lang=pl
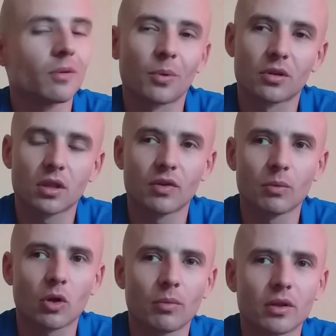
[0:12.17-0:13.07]

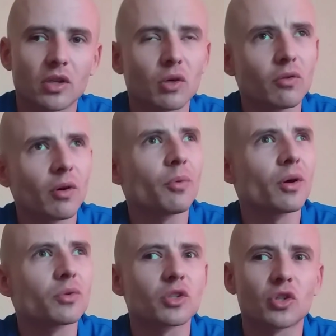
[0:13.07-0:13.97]
pozytywnymi komentarzami. Wam
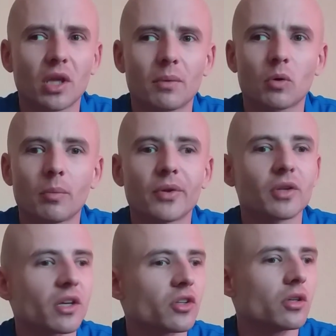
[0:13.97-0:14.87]
powiem, że czytałem
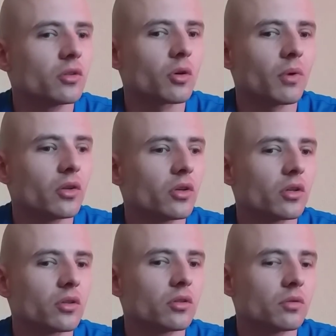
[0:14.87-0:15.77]
komentarze i normalnie
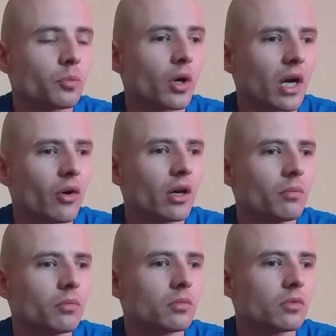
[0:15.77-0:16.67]

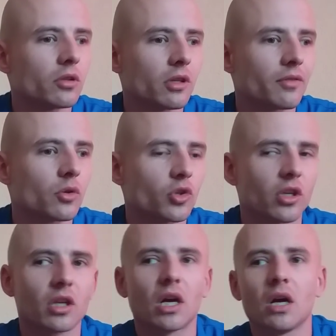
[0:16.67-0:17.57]
płakałem ze
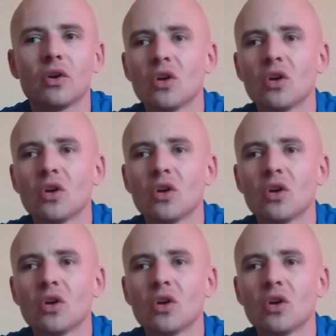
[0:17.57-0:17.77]
wzruszenia